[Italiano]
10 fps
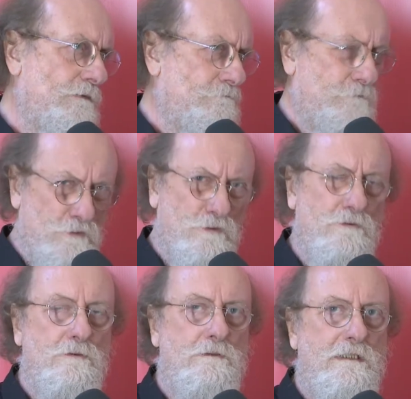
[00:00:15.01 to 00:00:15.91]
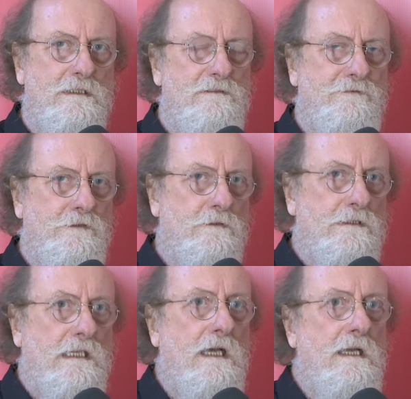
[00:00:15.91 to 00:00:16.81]
pur con tutte le
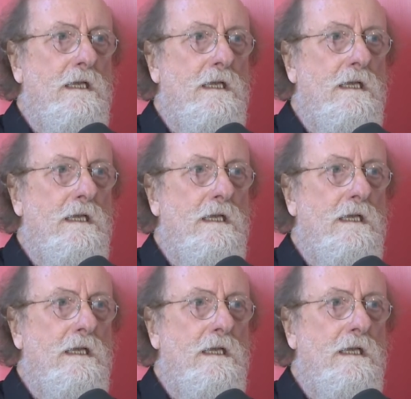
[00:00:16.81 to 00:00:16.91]
difficoltà.